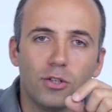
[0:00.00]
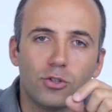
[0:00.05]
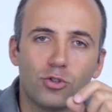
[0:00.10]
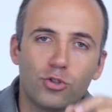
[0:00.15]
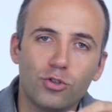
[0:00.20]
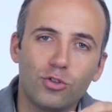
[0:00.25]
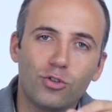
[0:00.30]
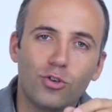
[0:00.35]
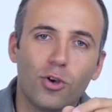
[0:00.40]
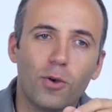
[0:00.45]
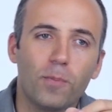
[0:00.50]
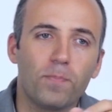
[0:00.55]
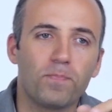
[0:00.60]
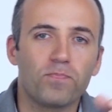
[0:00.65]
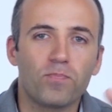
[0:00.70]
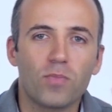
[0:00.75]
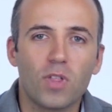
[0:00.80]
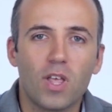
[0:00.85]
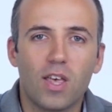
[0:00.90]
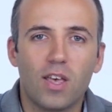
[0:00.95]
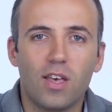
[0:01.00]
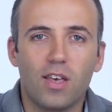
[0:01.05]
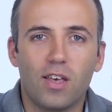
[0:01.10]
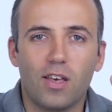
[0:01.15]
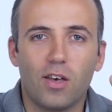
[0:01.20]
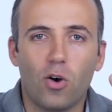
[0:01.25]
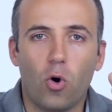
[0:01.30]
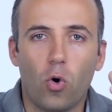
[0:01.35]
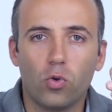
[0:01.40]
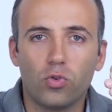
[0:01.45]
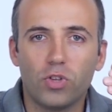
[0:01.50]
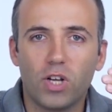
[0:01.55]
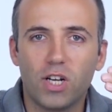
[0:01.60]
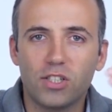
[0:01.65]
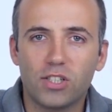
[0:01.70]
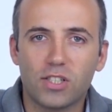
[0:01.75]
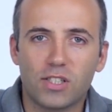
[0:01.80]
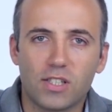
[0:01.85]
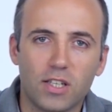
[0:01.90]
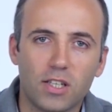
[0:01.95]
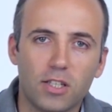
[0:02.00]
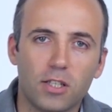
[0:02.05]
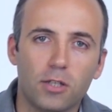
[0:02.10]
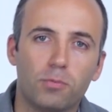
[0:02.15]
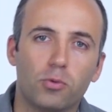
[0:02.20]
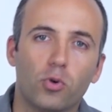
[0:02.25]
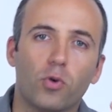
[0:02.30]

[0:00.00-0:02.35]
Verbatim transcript: Çünkü e, onlarca senedir